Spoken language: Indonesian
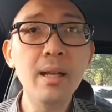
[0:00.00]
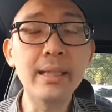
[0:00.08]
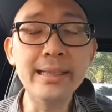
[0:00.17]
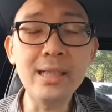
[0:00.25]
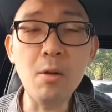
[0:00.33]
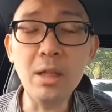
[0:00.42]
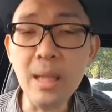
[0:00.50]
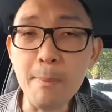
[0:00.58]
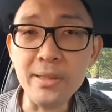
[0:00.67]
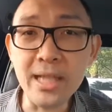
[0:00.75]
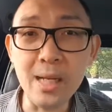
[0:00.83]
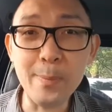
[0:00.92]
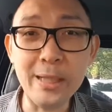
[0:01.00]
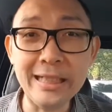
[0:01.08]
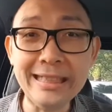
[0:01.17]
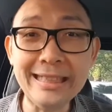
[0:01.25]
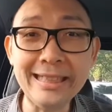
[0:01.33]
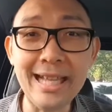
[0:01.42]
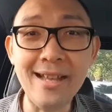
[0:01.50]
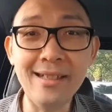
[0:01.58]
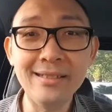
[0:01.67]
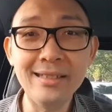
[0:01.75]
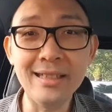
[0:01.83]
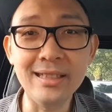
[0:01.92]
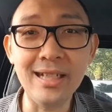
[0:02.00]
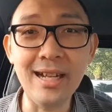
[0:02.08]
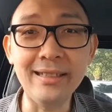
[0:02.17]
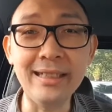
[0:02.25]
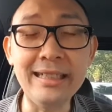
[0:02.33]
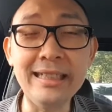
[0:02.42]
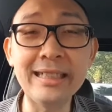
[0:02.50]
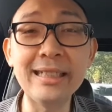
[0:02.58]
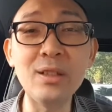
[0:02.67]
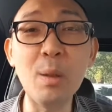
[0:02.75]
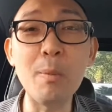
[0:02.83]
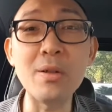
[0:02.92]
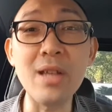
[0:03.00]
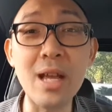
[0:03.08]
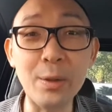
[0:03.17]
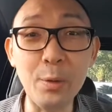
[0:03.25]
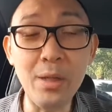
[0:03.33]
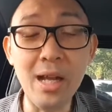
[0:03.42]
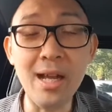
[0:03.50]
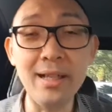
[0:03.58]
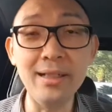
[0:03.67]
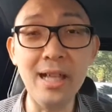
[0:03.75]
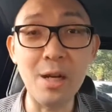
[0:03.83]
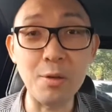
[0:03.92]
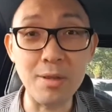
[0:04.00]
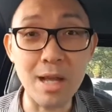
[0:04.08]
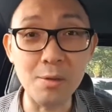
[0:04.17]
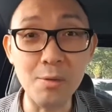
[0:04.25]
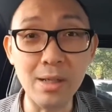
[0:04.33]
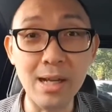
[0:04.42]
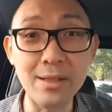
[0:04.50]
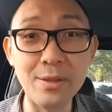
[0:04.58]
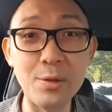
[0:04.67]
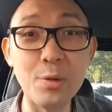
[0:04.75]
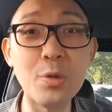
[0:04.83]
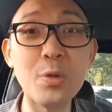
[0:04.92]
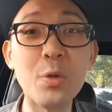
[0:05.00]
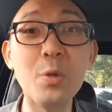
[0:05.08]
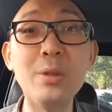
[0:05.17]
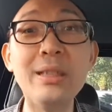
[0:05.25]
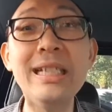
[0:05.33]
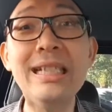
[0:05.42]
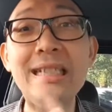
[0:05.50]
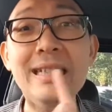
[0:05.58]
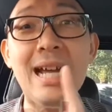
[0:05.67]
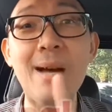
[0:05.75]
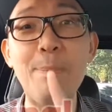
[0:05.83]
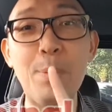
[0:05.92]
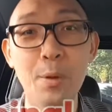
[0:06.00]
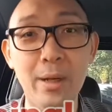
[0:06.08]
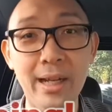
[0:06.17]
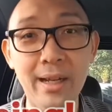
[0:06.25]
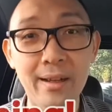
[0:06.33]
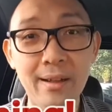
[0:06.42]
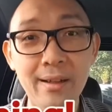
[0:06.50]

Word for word: Ketika orang tidak percaya kepada kita, secara teknikal nomor satu yang Anda harus lakukan justru tidak boleh